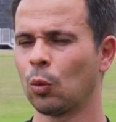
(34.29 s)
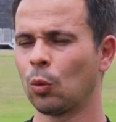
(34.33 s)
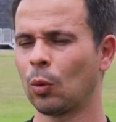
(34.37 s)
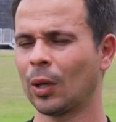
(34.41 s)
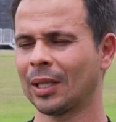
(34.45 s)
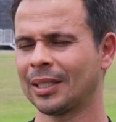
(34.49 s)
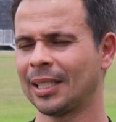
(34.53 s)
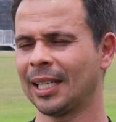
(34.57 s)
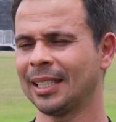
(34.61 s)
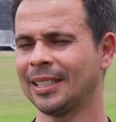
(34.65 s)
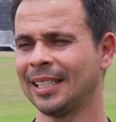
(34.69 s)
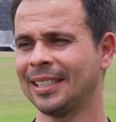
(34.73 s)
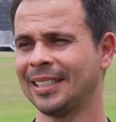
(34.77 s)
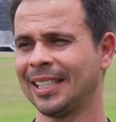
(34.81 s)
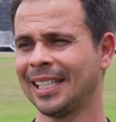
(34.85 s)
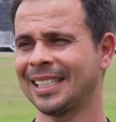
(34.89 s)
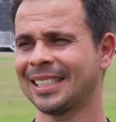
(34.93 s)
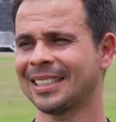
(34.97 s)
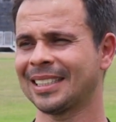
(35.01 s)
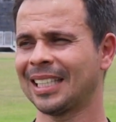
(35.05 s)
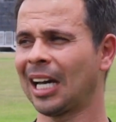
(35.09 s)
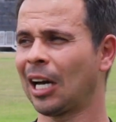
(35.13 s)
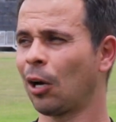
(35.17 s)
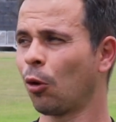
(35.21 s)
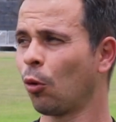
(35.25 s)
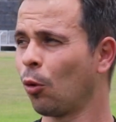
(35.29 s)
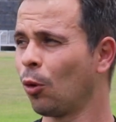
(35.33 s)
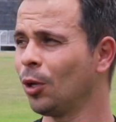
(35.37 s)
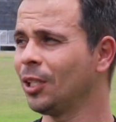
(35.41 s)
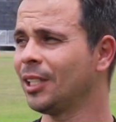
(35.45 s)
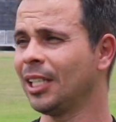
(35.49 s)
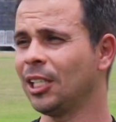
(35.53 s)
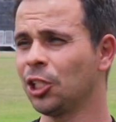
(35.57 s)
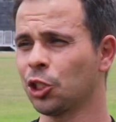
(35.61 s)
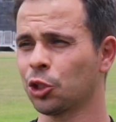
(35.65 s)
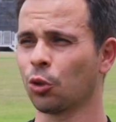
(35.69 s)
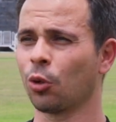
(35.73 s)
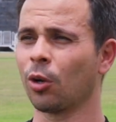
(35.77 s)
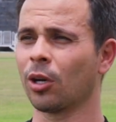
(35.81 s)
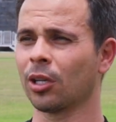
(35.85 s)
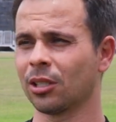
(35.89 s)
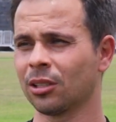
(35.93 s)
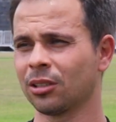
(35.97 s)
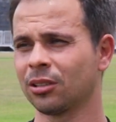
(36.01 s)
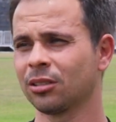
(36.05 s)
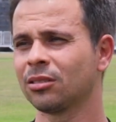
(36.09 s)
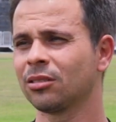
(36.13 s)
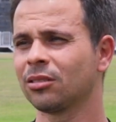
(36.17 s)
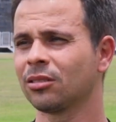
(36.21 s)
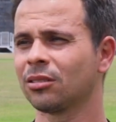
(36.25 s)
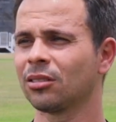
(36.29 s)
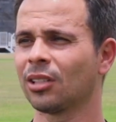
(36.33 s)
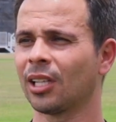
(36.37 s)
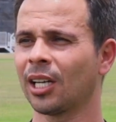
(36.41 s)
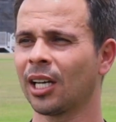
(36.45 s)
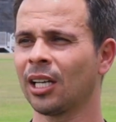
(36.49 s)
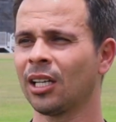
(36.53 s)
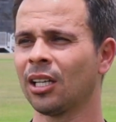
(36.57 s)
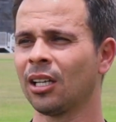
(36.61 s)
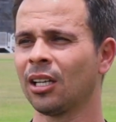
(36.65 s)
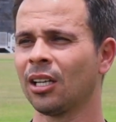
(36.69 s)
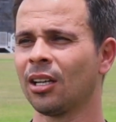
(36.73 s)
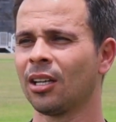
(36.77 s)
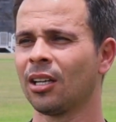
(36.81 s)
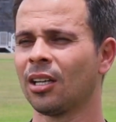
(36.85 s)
O atleta tem que estar onde ele joga, né?